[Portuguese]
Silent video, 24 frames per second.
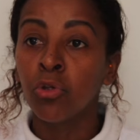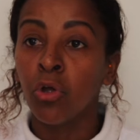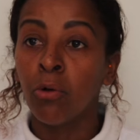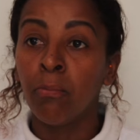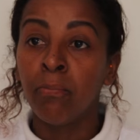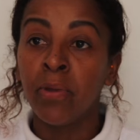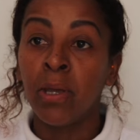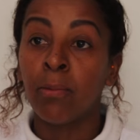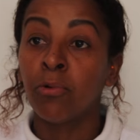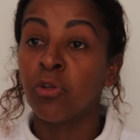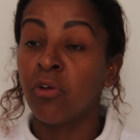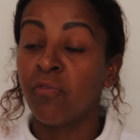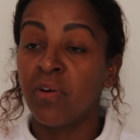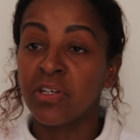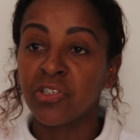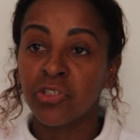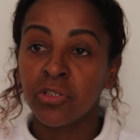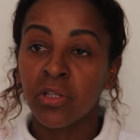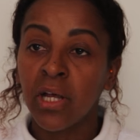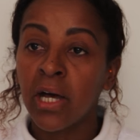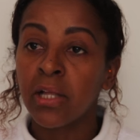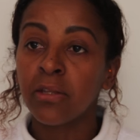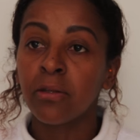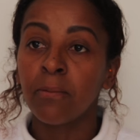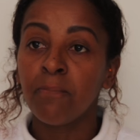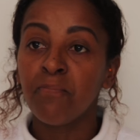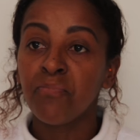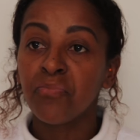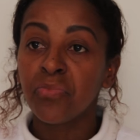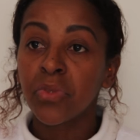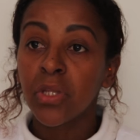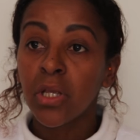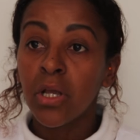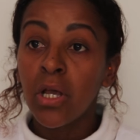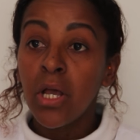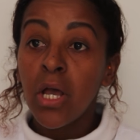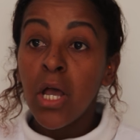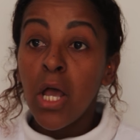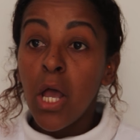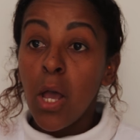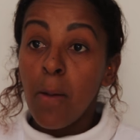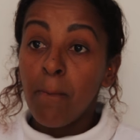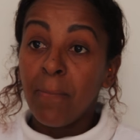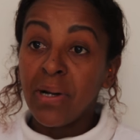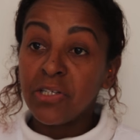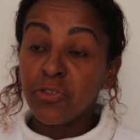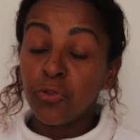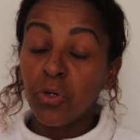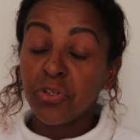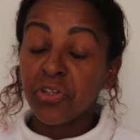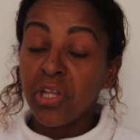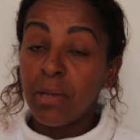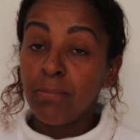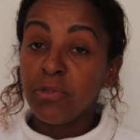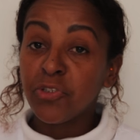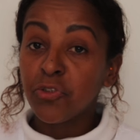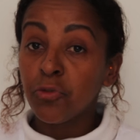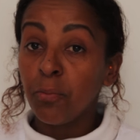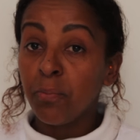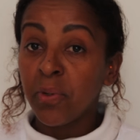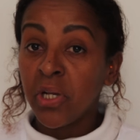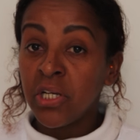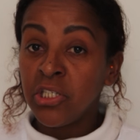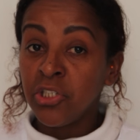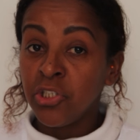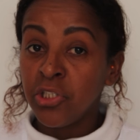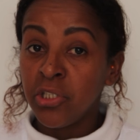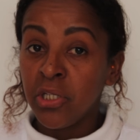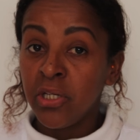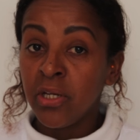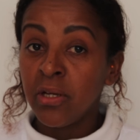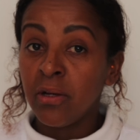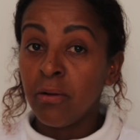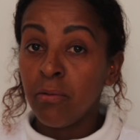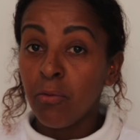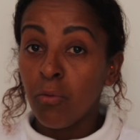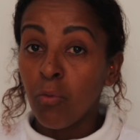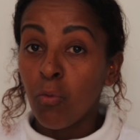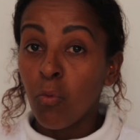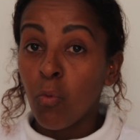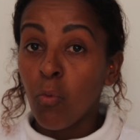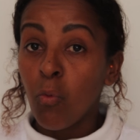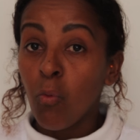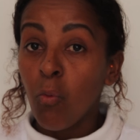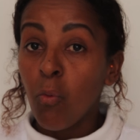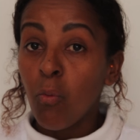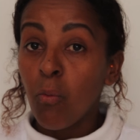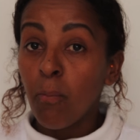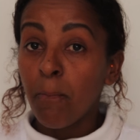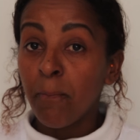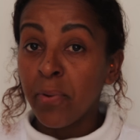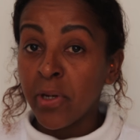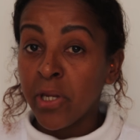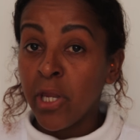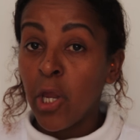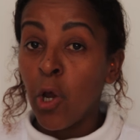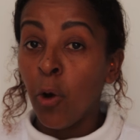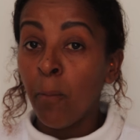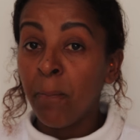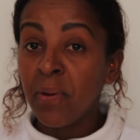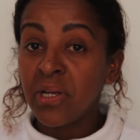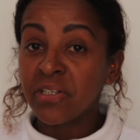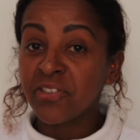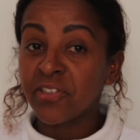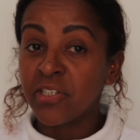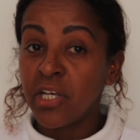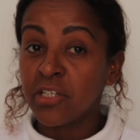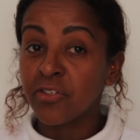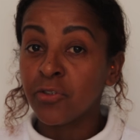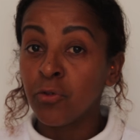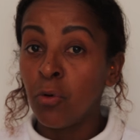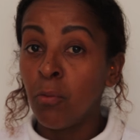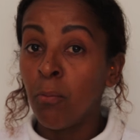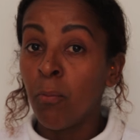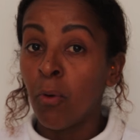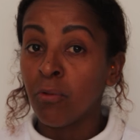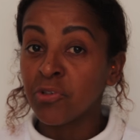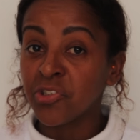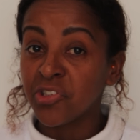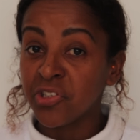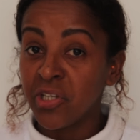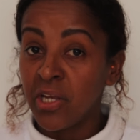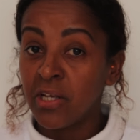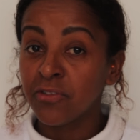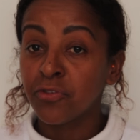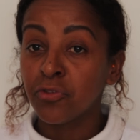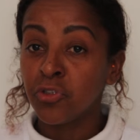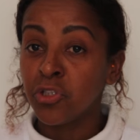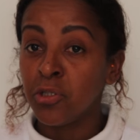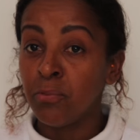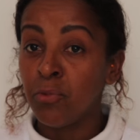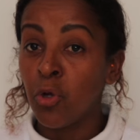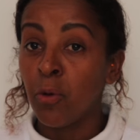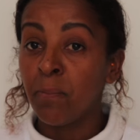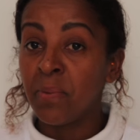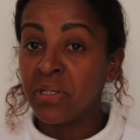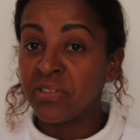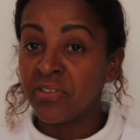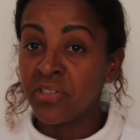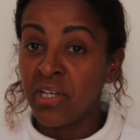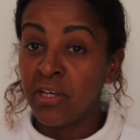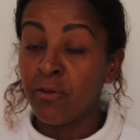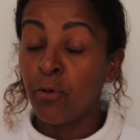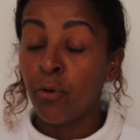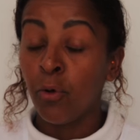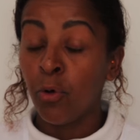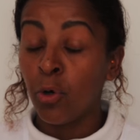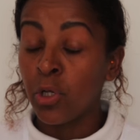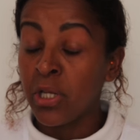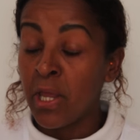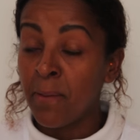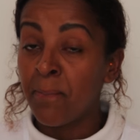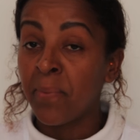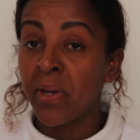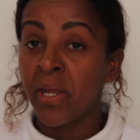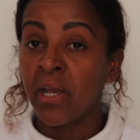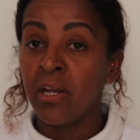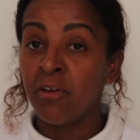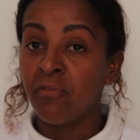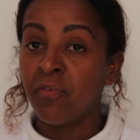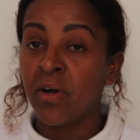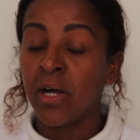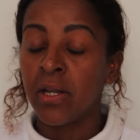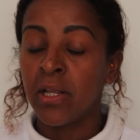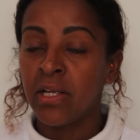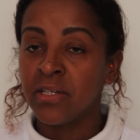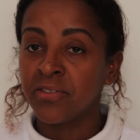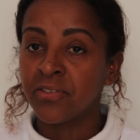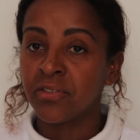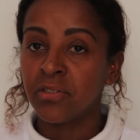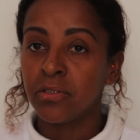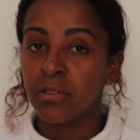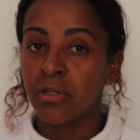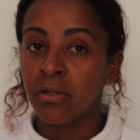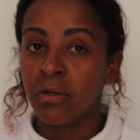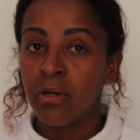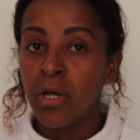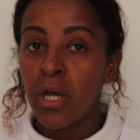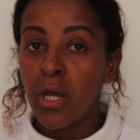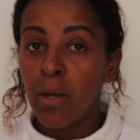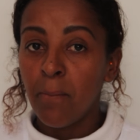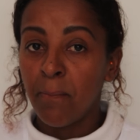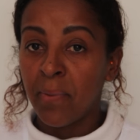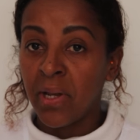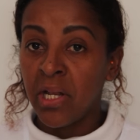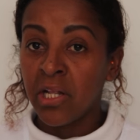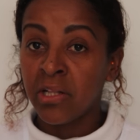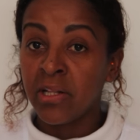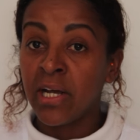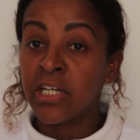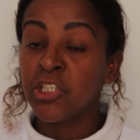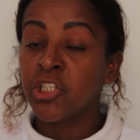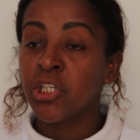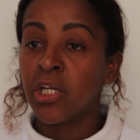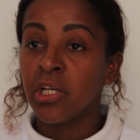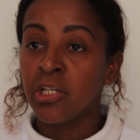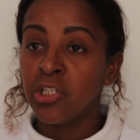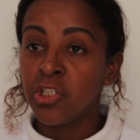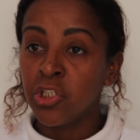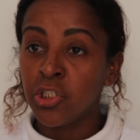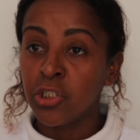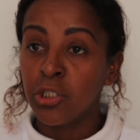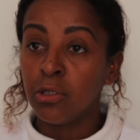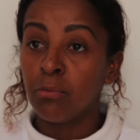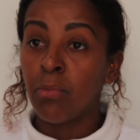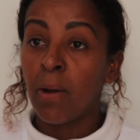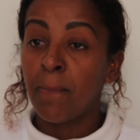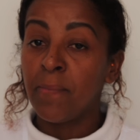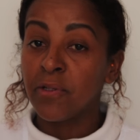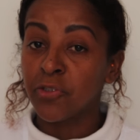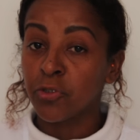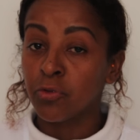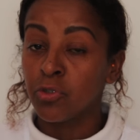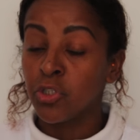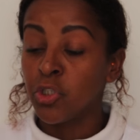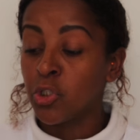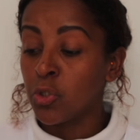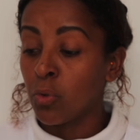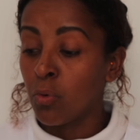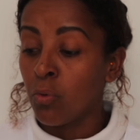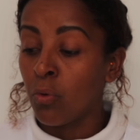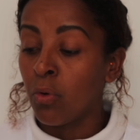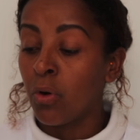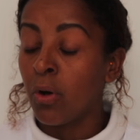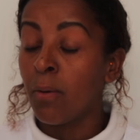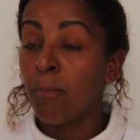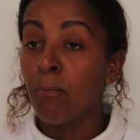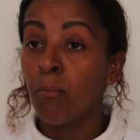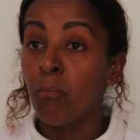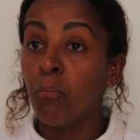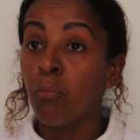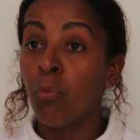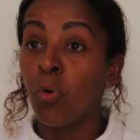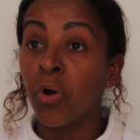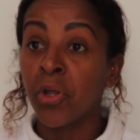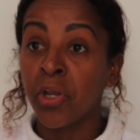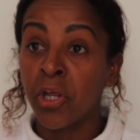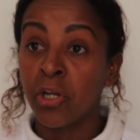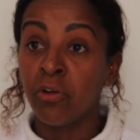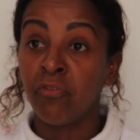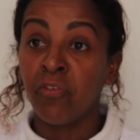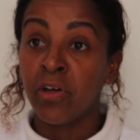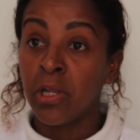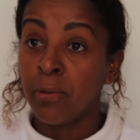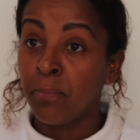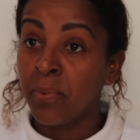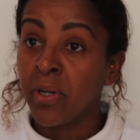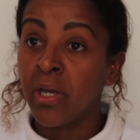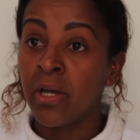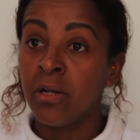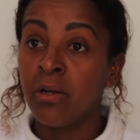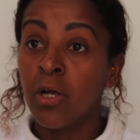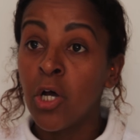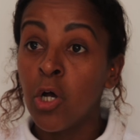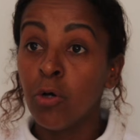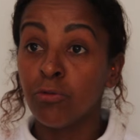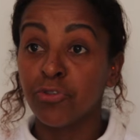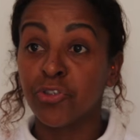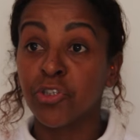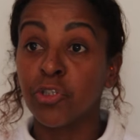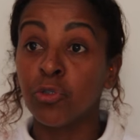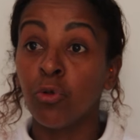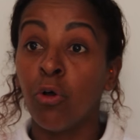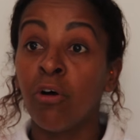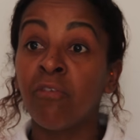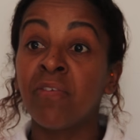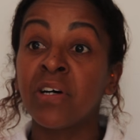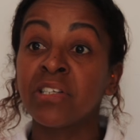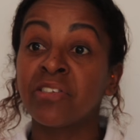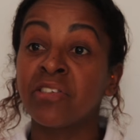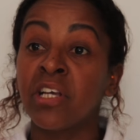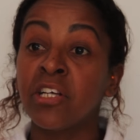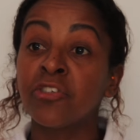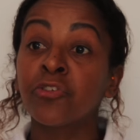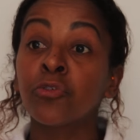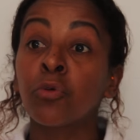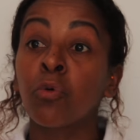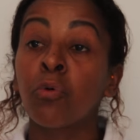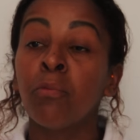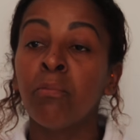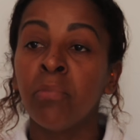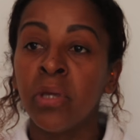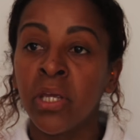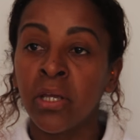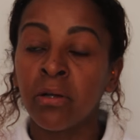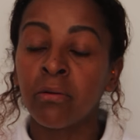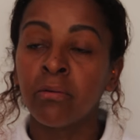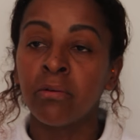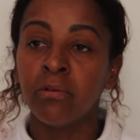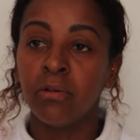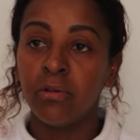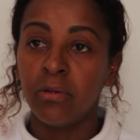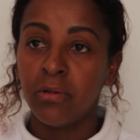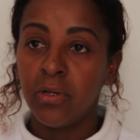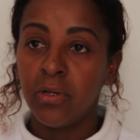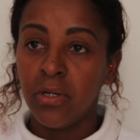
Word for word: não bebo, não faço nada. Mas eu até me surpreendi, porque eu pensei assim, um bom senso de mim, eu pensei, eu olhei para ele e falei assim, ó, pela idade que ele tinha, uma pessoa de tipo, cor morena, eu falei para ele, o senhor fazia isso comigo?